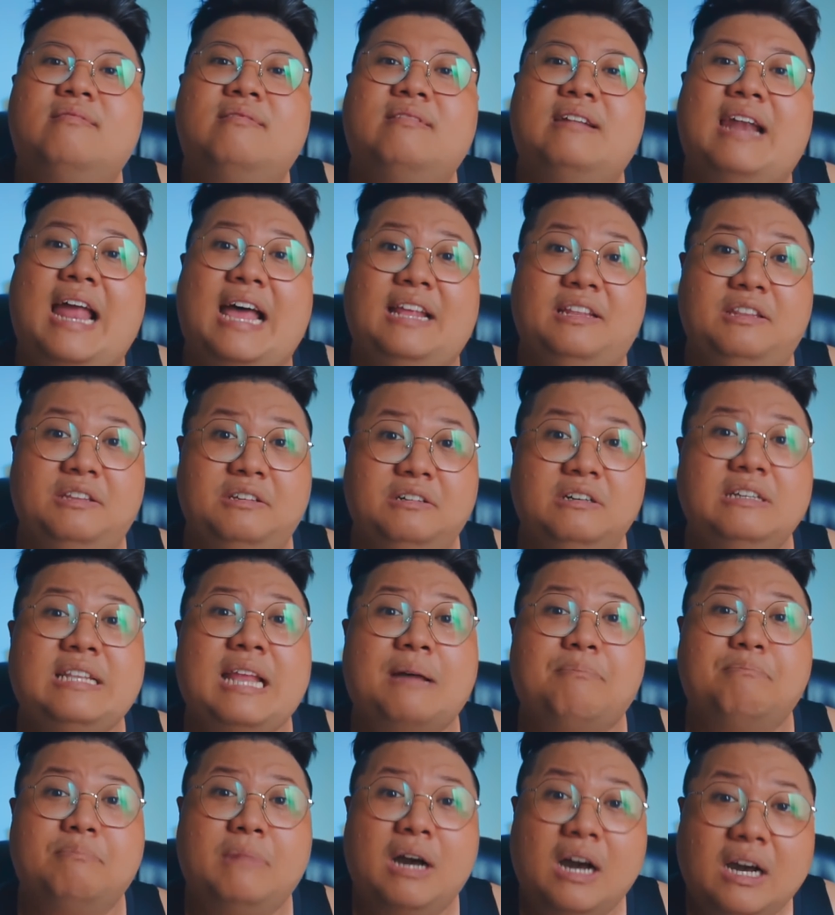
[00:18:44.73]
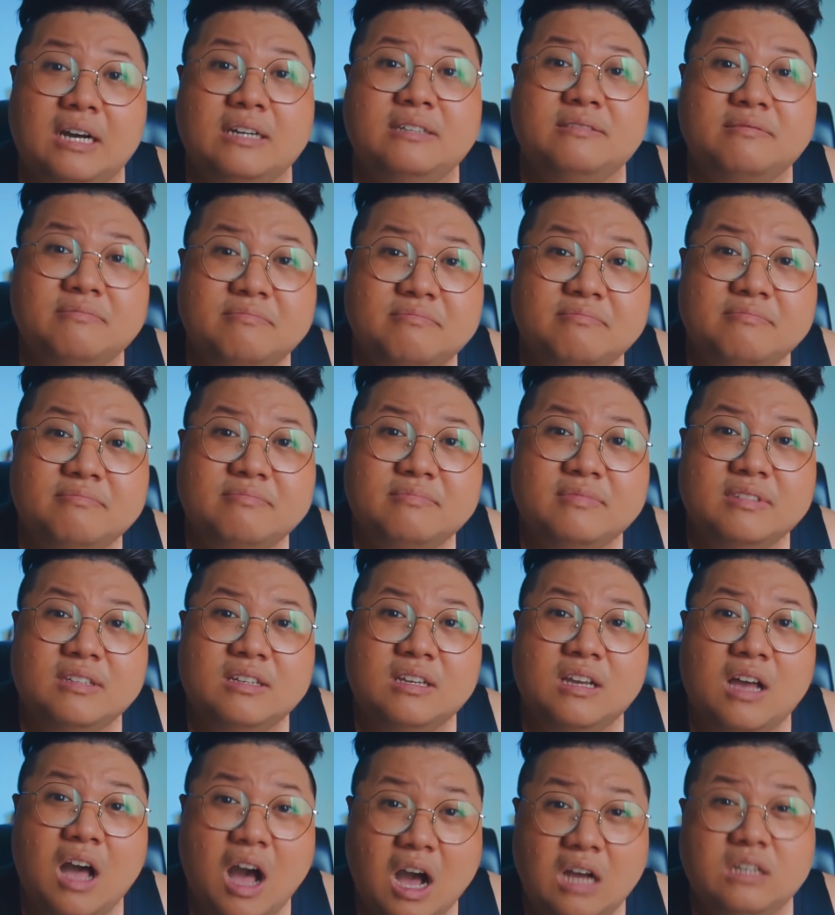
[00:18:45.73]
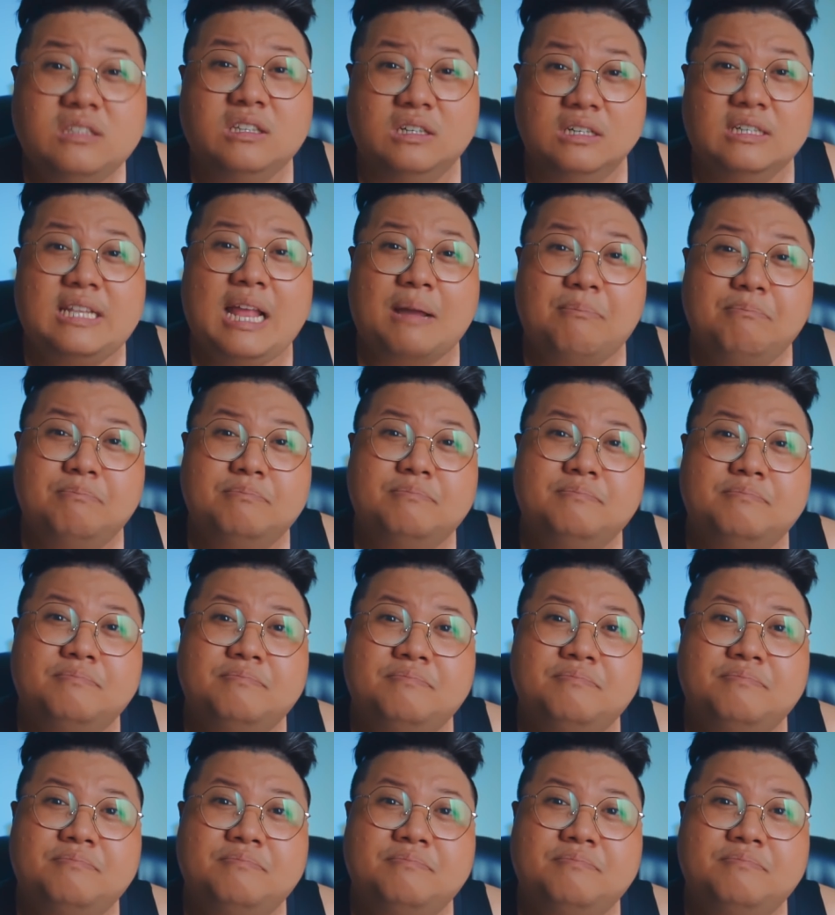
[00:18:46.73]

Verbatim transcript: là nửa năm hơn hơn nửa năm